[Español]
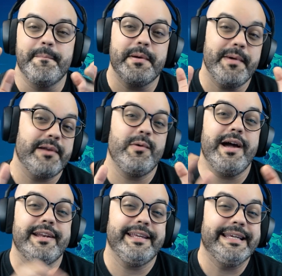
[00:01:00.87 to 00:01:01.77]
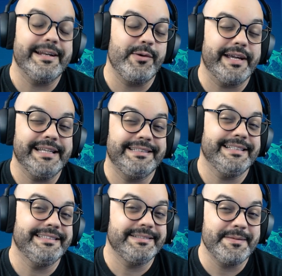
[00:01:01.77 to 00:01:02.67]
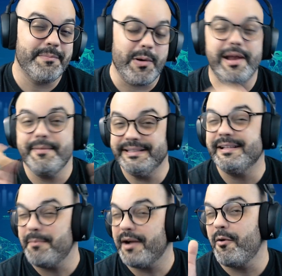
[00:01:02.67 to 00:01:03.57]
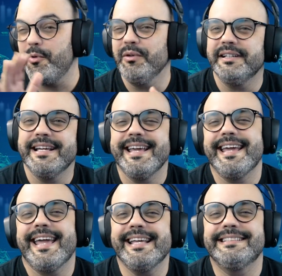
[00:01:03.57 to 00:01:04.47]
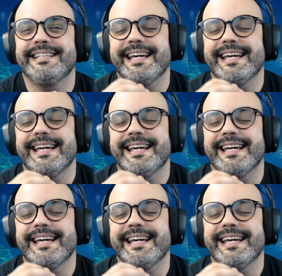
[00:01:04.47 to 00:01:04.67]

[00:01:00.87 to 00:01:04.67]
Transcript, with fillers: primer lugar, y creo que este es probablemente el más común, es